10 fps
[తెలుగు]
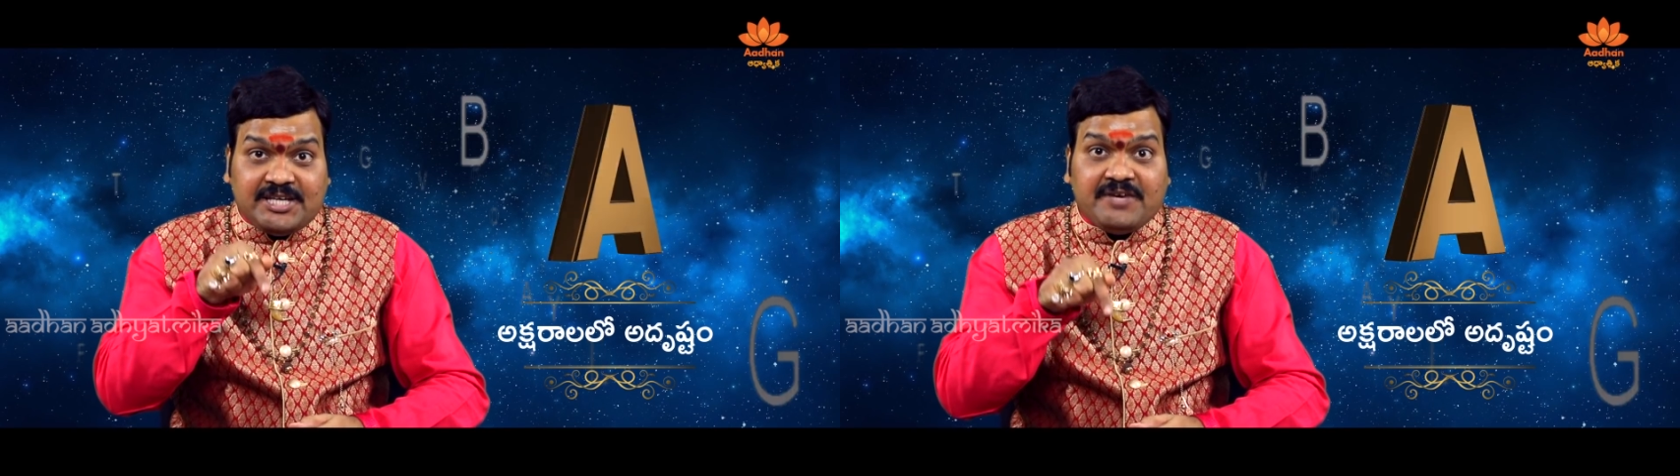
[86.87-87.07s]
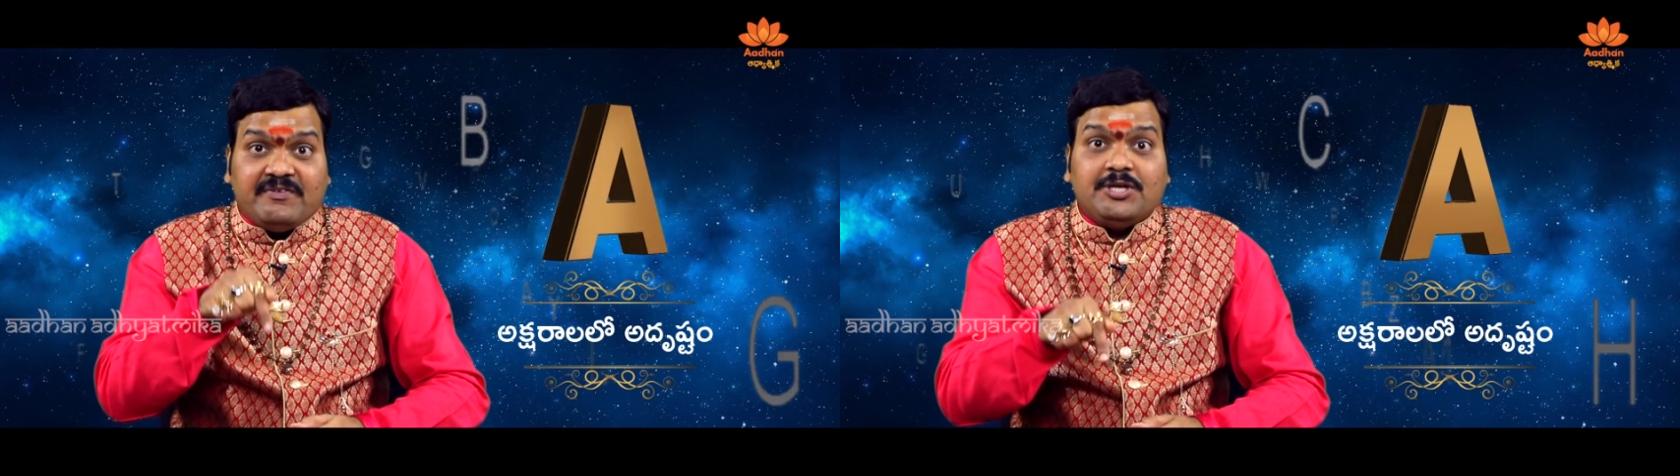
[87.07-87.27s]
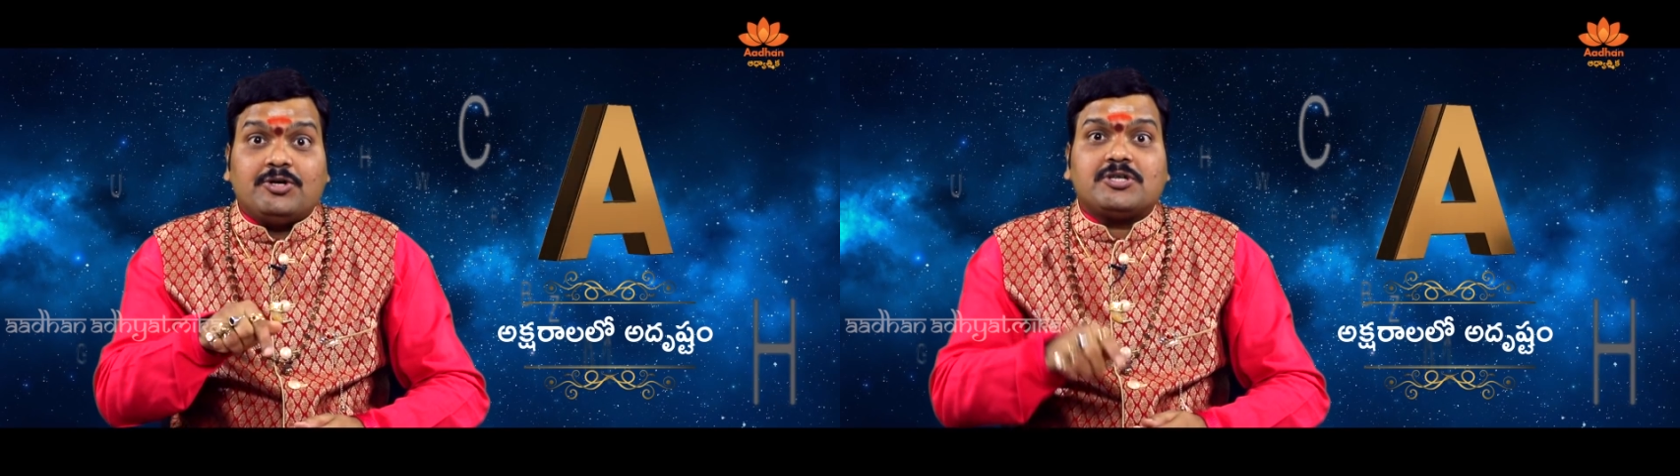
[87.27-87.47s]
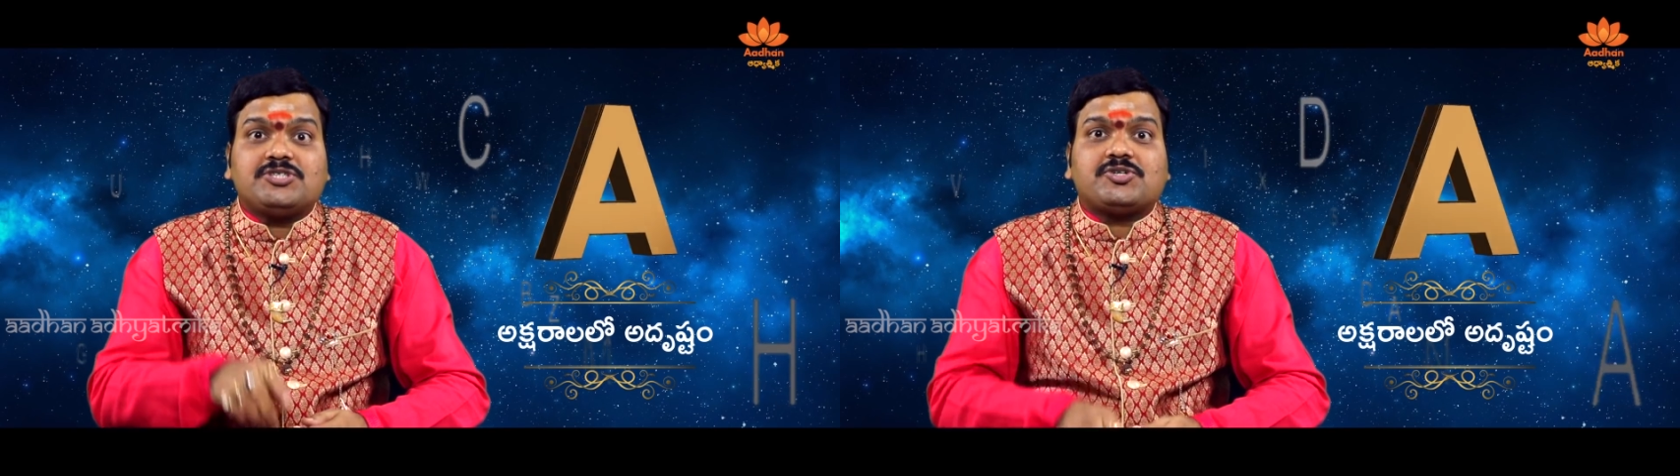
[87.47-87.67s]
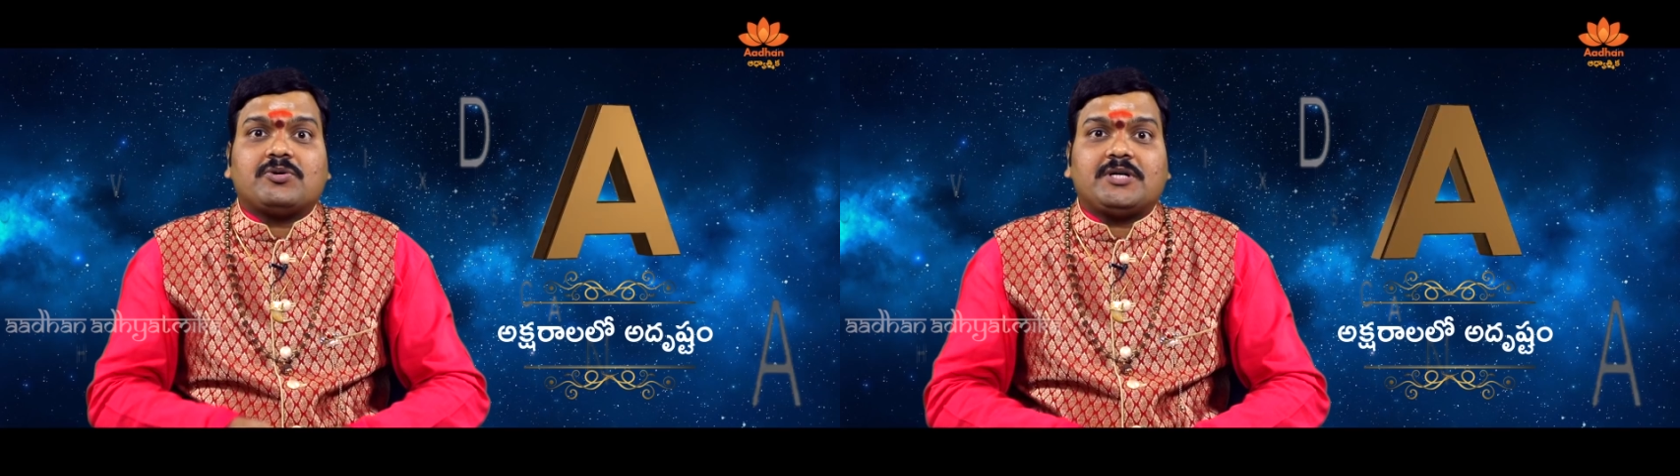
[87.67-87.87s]
దీన్ని
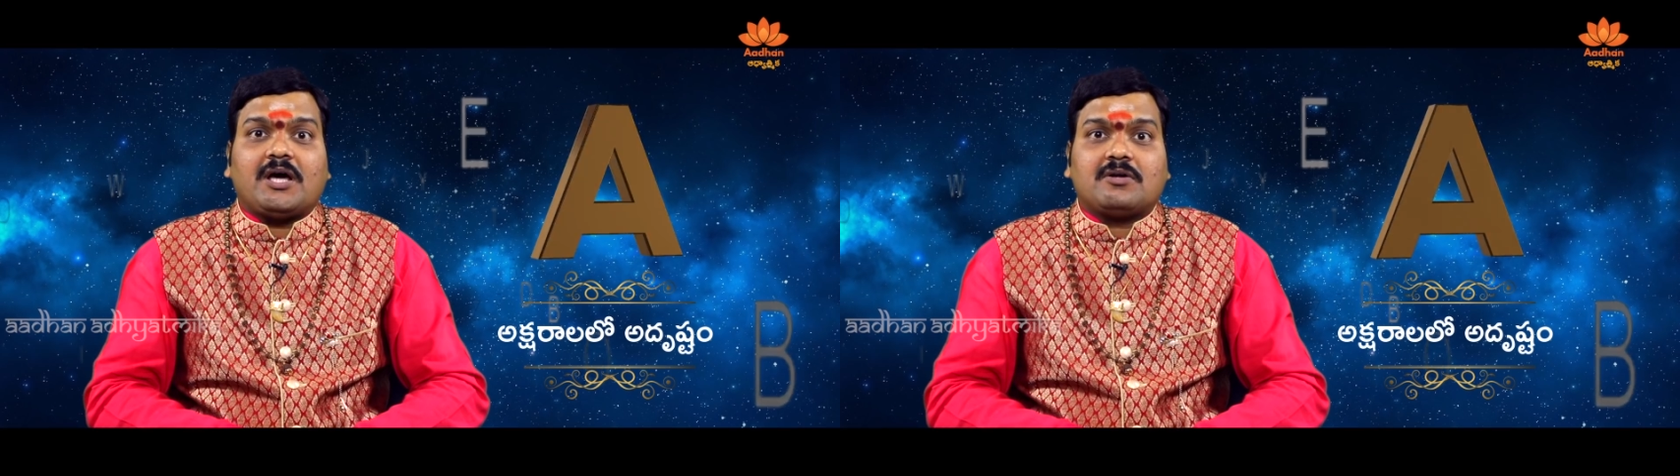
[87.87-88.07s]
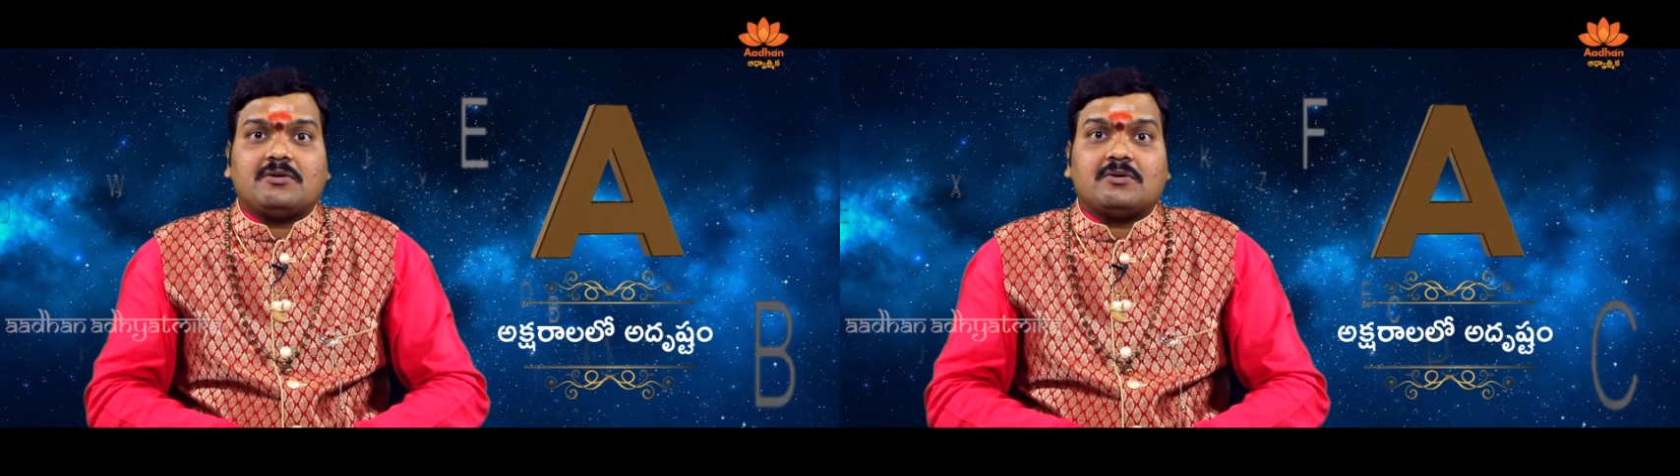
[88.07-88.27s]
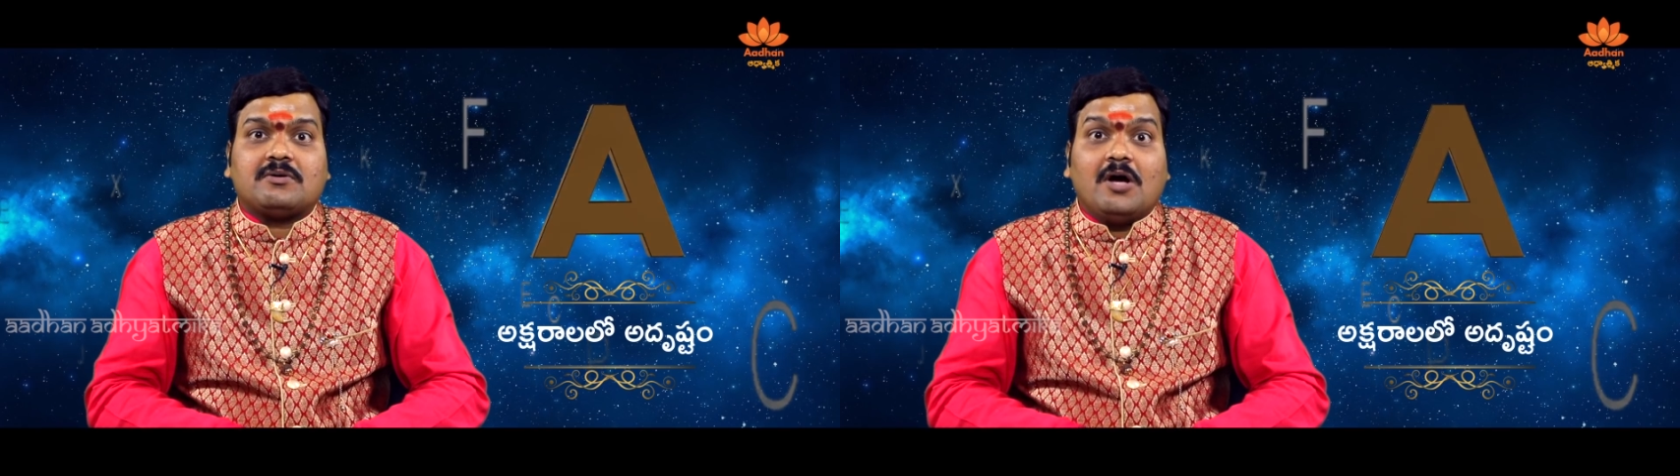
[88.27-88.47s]
వినియోగించుకుంటారు